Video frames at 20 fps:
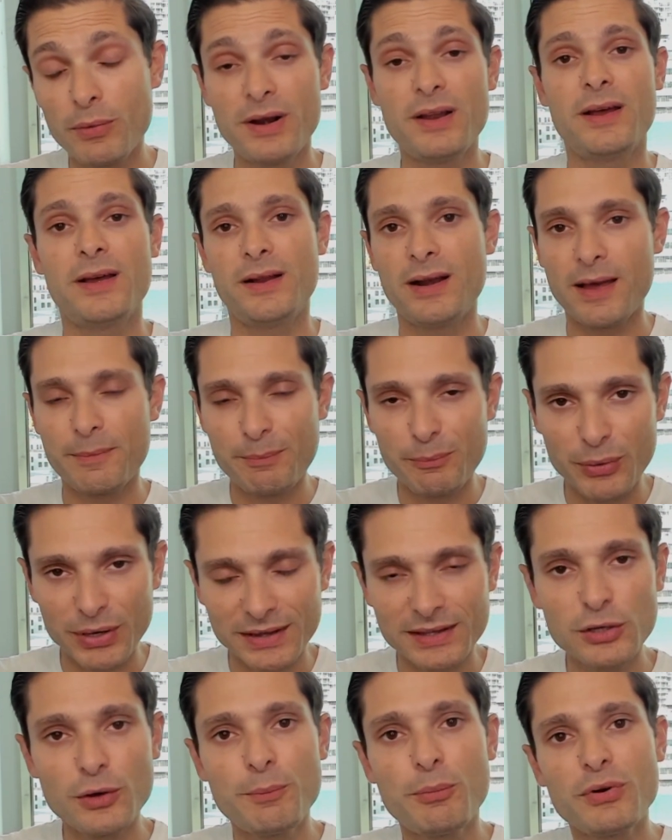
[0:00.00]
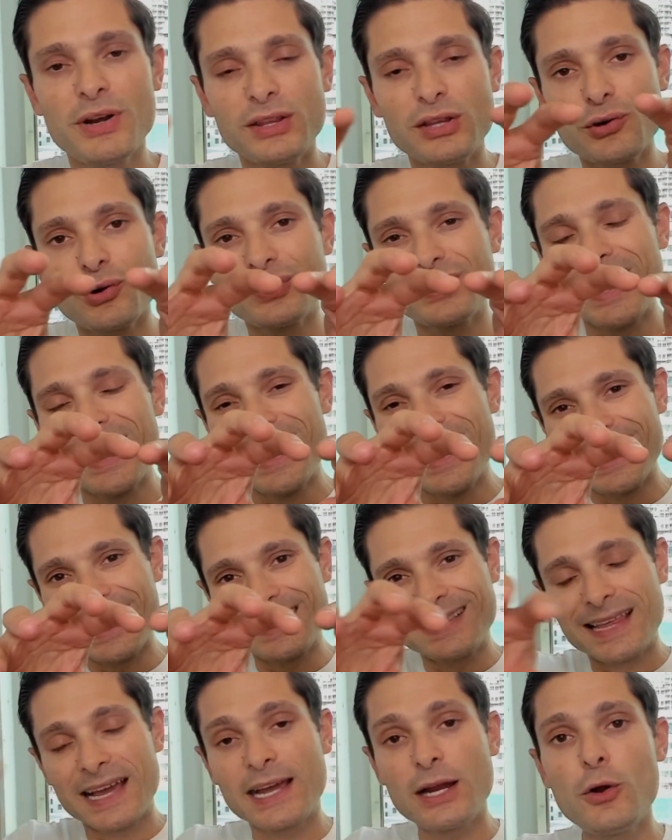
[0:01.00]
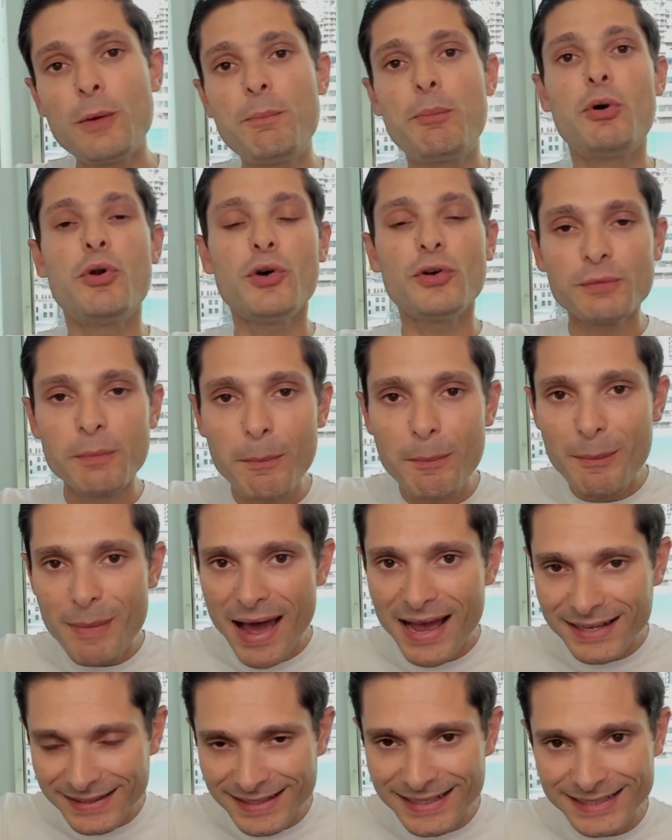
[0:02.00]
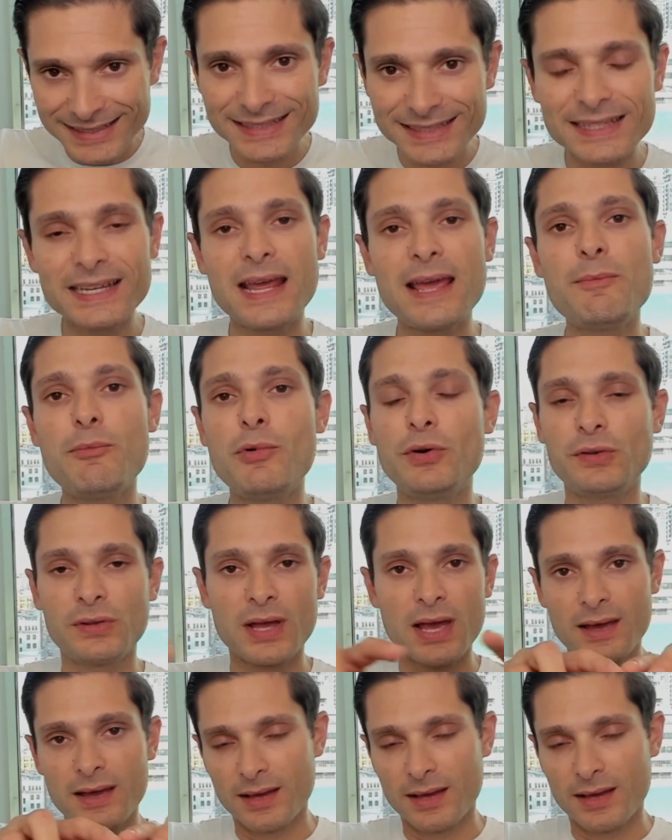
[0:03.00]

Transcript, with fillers: los partidos políticos que están en los polos más extremos